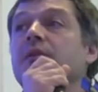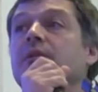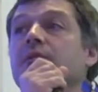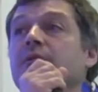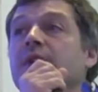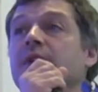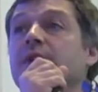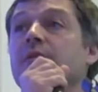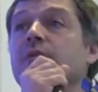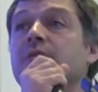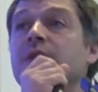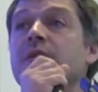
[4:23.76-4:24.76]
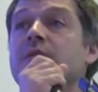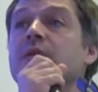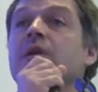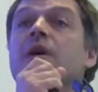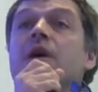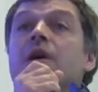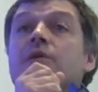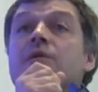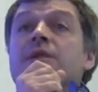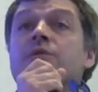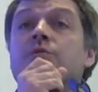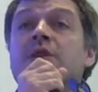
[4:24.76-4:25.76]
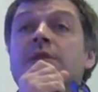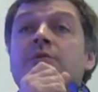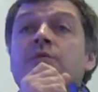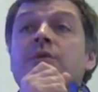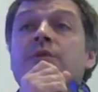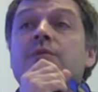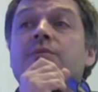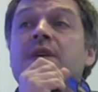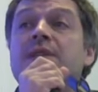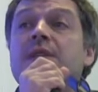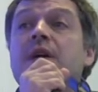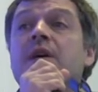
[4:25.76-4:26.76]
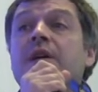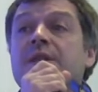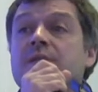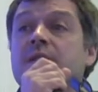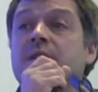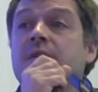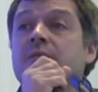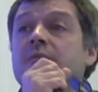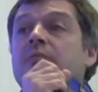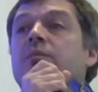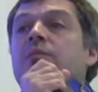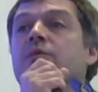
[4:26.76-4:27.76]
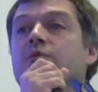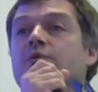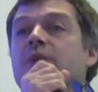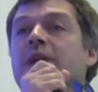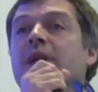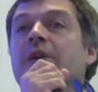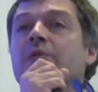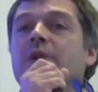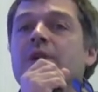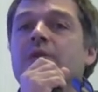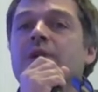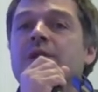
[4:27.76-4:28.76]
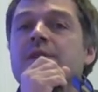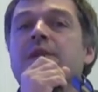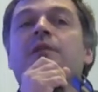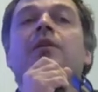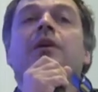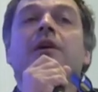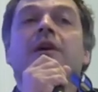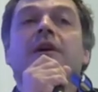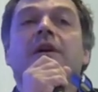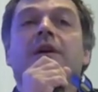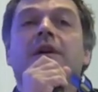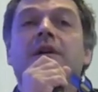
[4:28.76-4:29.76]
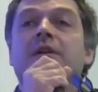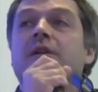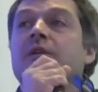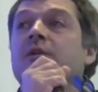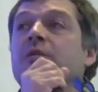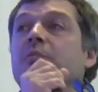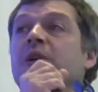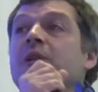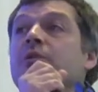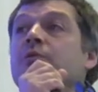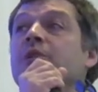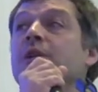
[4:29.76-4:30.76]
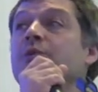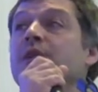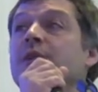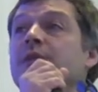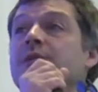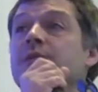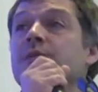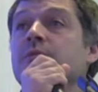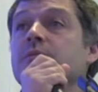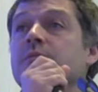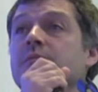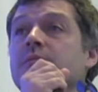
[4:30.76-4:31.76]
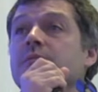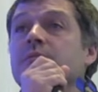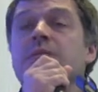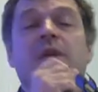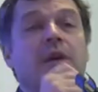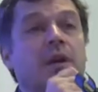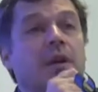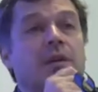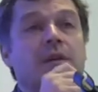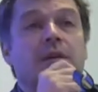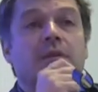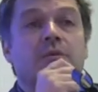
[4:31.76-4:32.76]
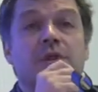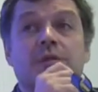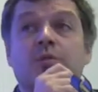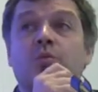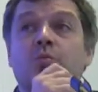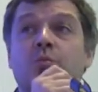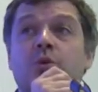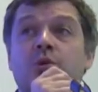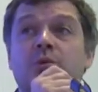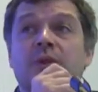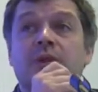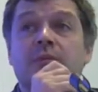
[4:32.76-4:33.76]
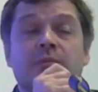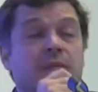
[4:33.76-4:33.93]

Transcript: de faire confiance. Donc, c'est une attitude face à un risque. Donc, je dois calculer le risque et euh, prendre telle ou telle décision. Une décision ponctuelle.